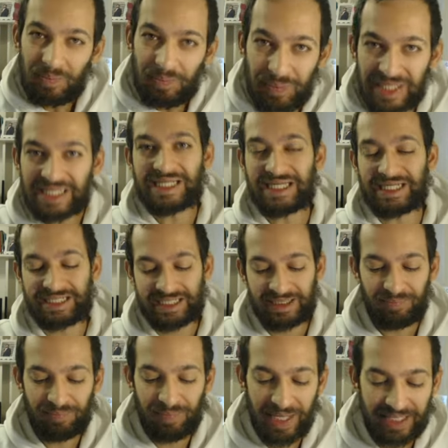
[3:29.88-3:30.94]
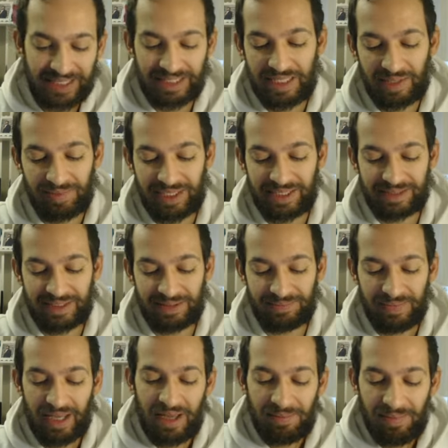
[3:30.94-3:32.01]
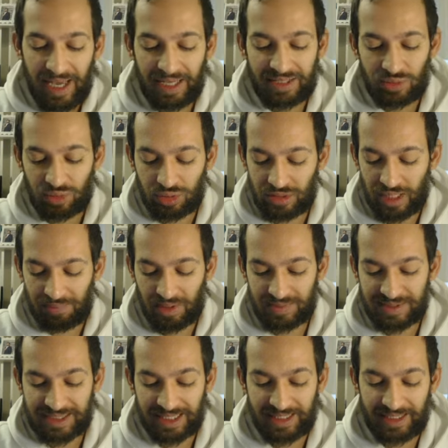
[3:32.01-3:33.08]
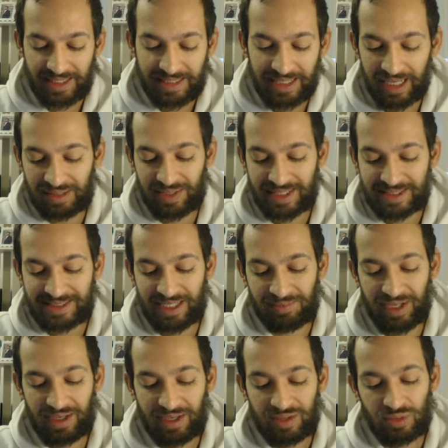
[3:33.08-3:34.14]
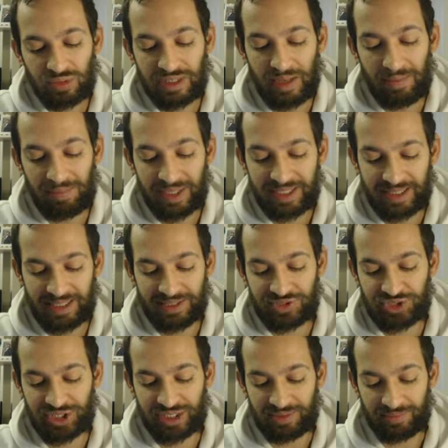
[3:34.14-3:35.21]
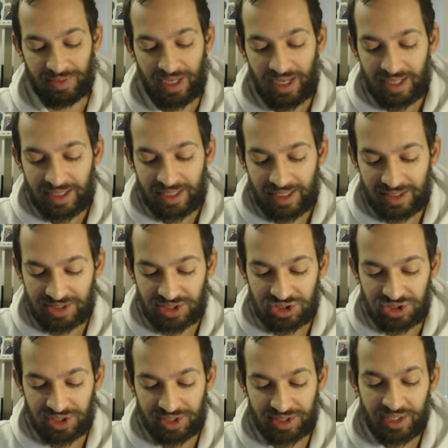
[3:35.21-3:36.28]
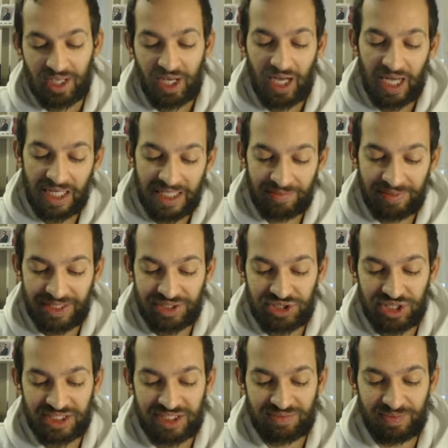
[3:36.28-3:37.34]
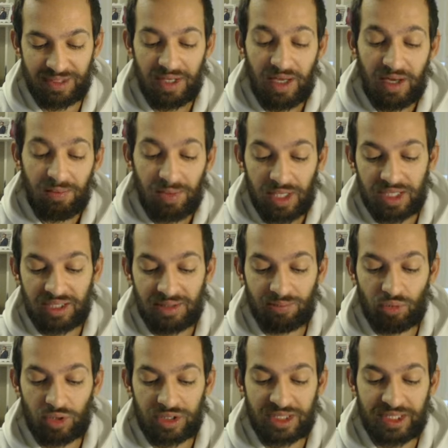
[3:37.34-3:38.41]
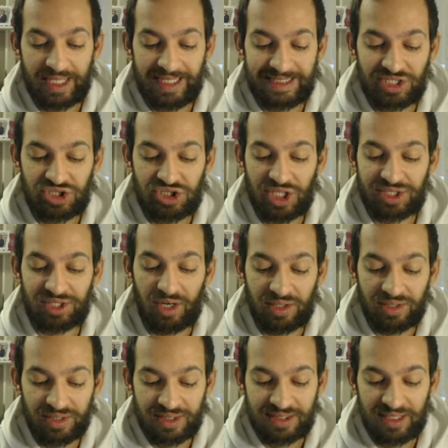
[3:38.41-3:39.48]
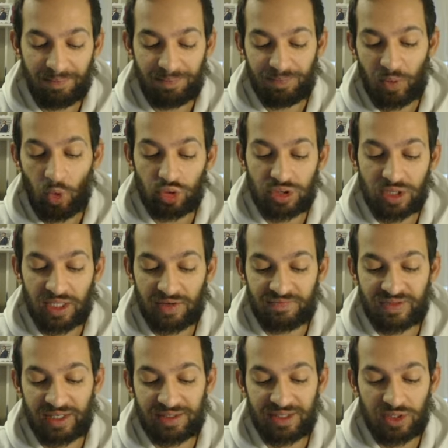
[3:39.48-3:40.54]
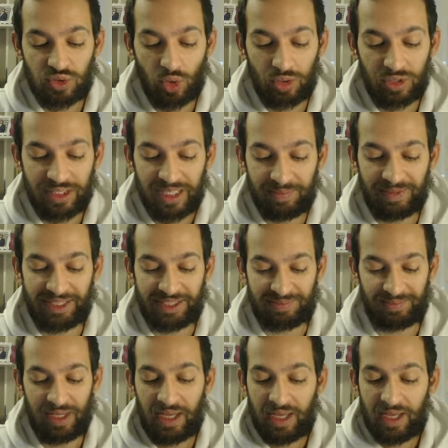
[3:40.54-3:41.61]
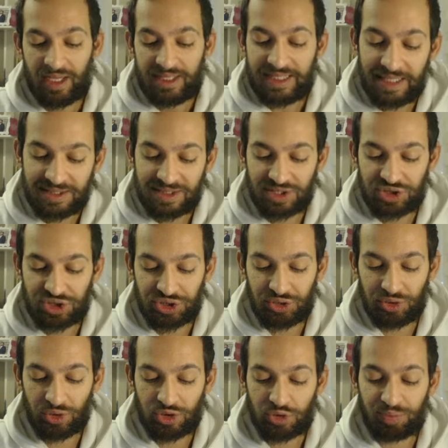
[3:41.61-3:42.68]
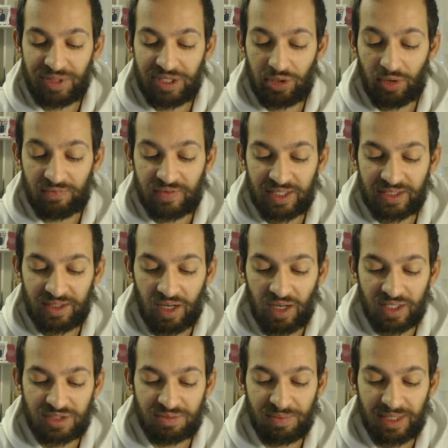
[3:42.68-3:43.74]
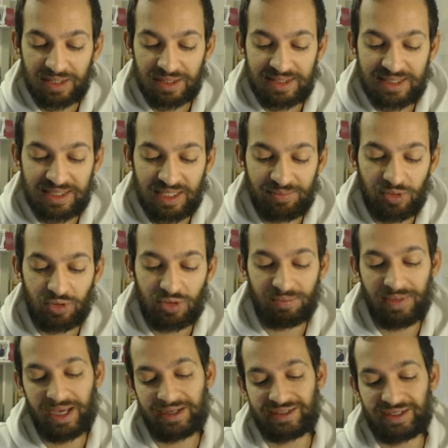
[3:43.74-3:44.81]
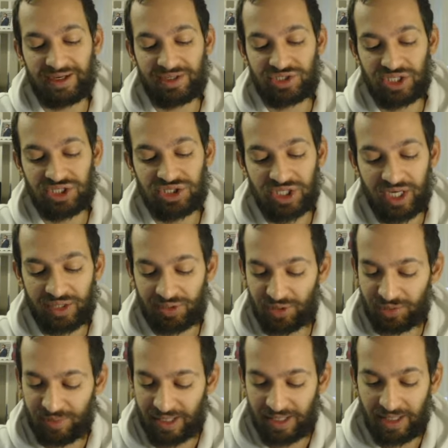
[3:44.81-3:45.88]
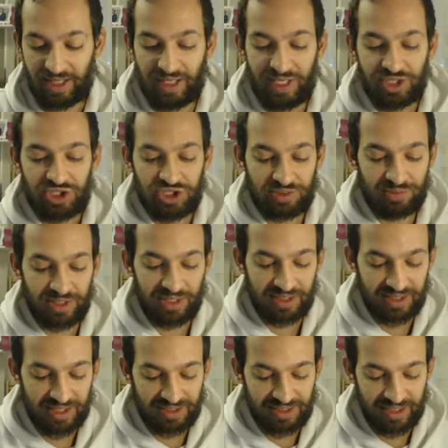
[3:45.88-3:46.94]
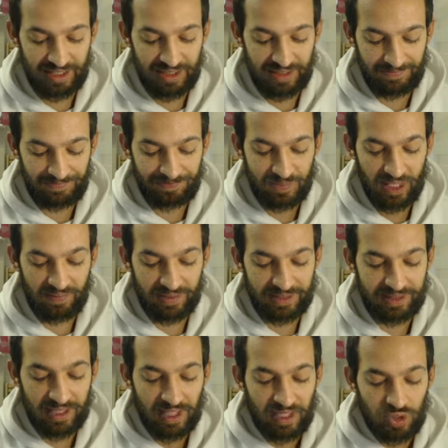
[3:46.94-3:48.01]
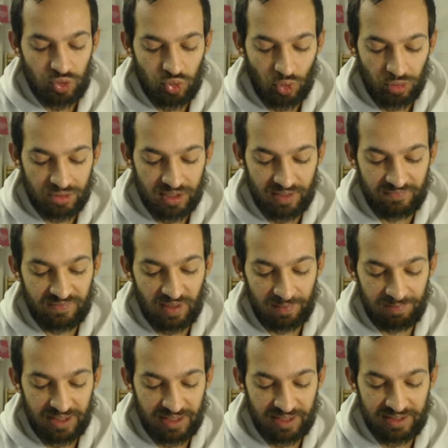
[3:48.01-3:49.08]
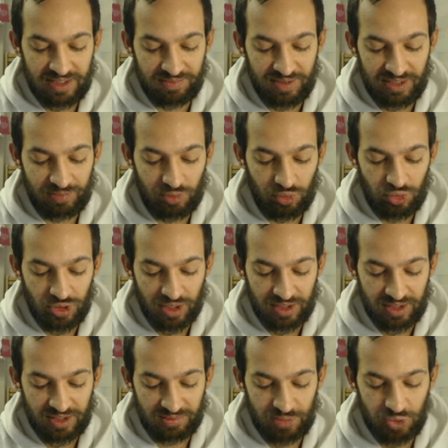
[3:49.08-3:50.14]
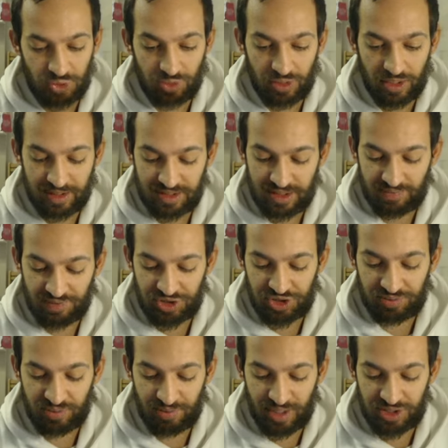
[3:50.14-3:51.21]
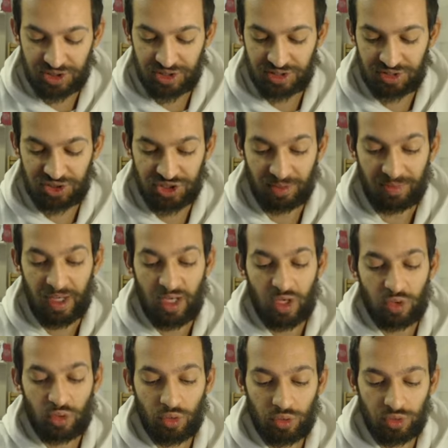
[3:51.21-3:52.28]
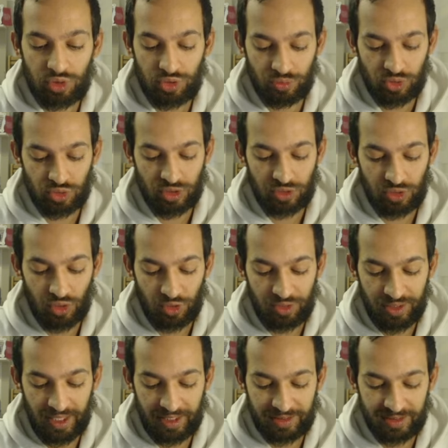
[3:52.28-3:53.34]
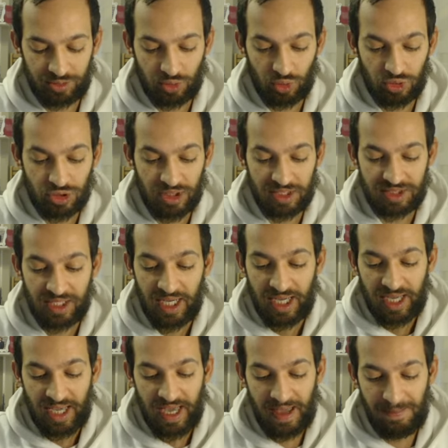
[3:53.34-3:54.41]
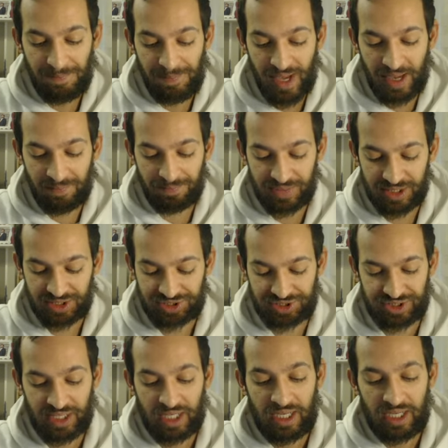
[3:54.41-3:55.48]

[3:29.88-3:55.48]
Bir ılık bekletebilirdim. Belki kullanmamıza gerek kalmazdı ama kullanmayı tercih ettim. Kaya saçarı alabileceğiz mi? Bakalım bu arada kaya saçar alırsam o taraftan da zorlayabilirim. Tesla çıkıyor. Bir öfke daha atmak istemiyorum. Ben kraliçeyi çağırıyorum aga. Şimdilik yeterli. Evet, sol taraftan bir yeti bir büyücü attım. Şuradan savaşımı başlatacağım. Koruyucumuzu da gönderdik dostlar. Hemen bir